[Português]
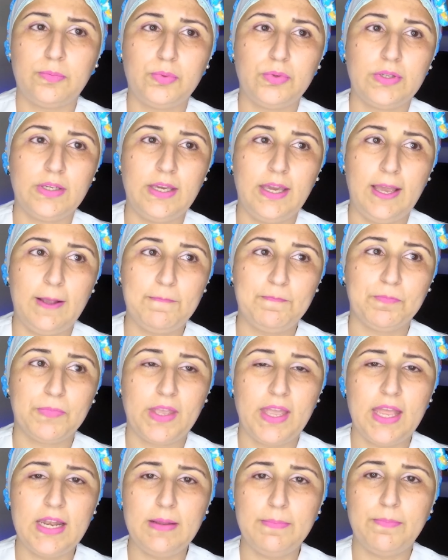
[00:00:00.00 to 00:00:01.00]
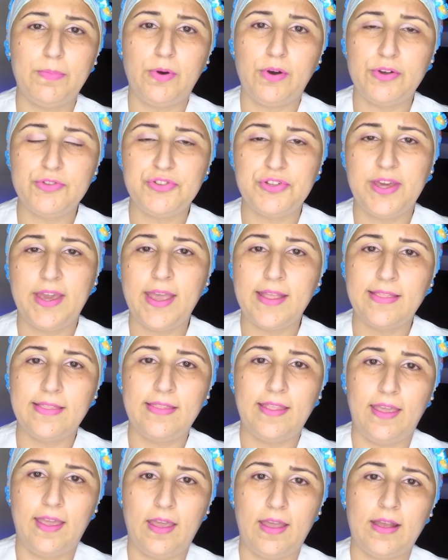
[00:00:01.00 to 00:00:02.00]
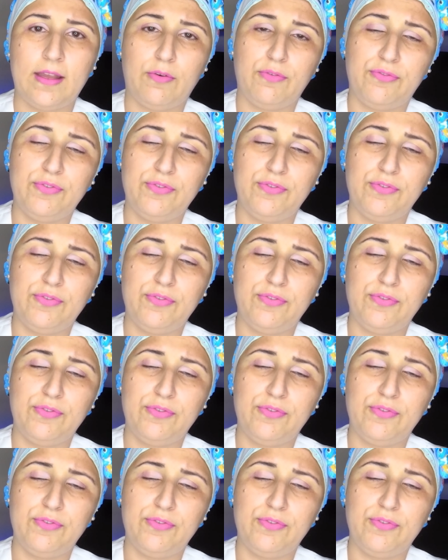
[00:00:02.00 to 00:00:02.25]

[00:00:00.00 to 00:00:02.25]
porque ele pode reter,